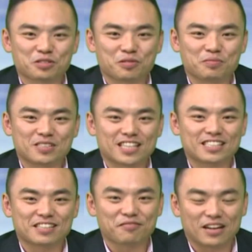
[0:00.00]
就是我们今
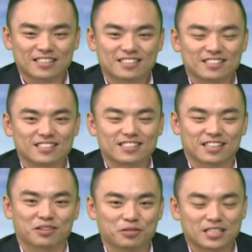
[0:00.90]
天新方知
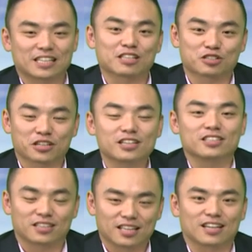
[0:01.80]
这个瑜伽教室
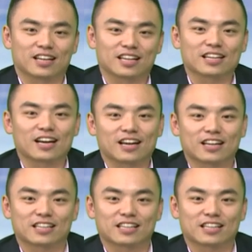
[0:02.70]
二点零啊，